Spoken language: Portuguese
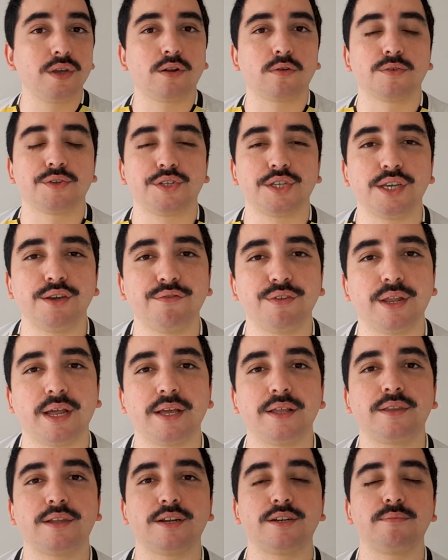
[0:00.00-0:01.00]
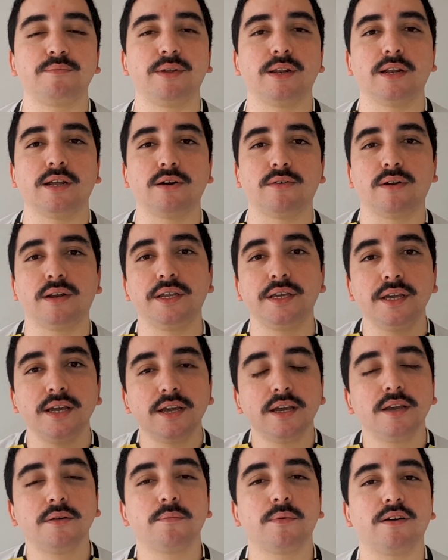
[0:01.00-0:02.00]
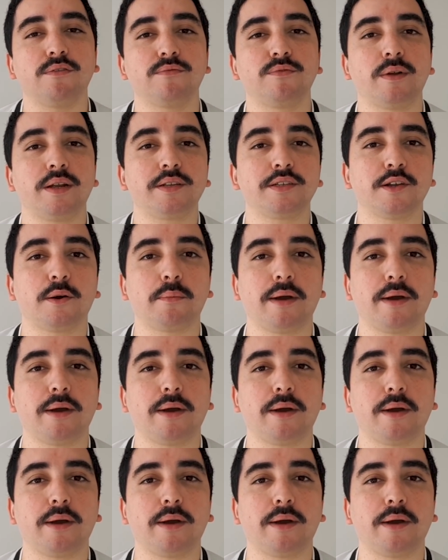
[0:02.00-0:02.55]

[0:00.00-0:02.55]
inclusive, da Inter de Milão ali, uma versão